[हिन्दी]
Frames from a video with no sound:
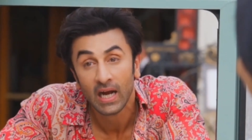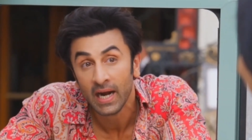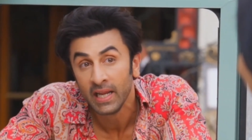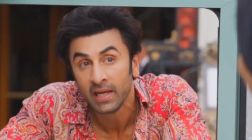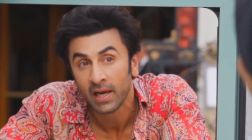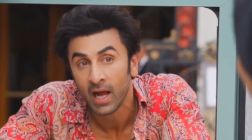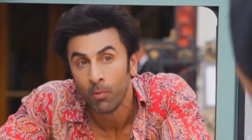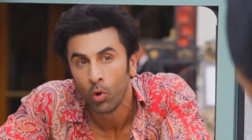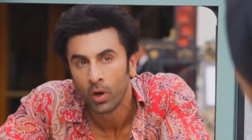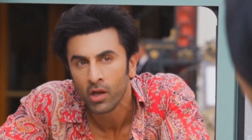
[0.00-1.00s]
करते हैं
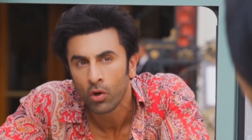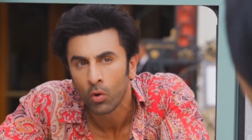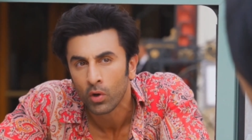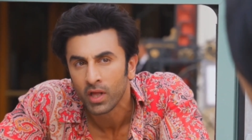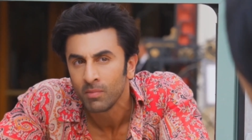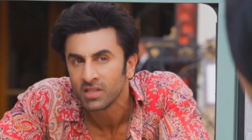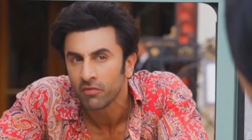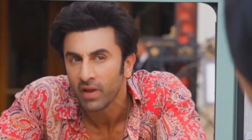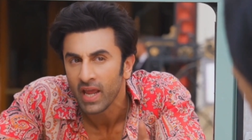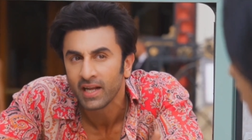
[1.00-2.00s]
जिसमें वो सफल भी होते
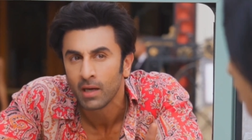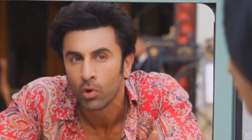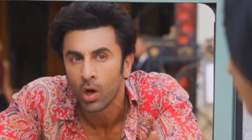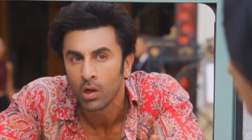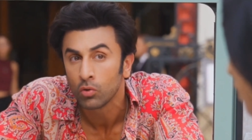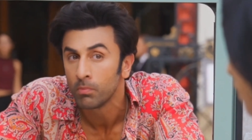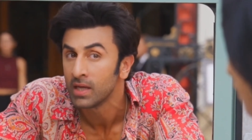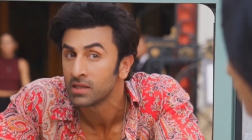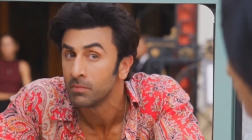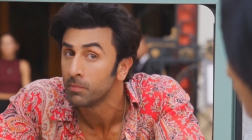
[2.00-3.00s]
हैं खैर
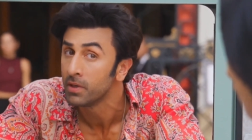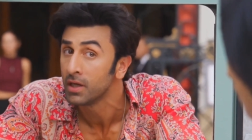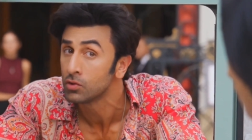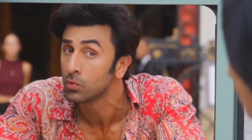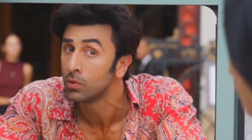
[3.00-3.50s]
श्रद्धा कपूर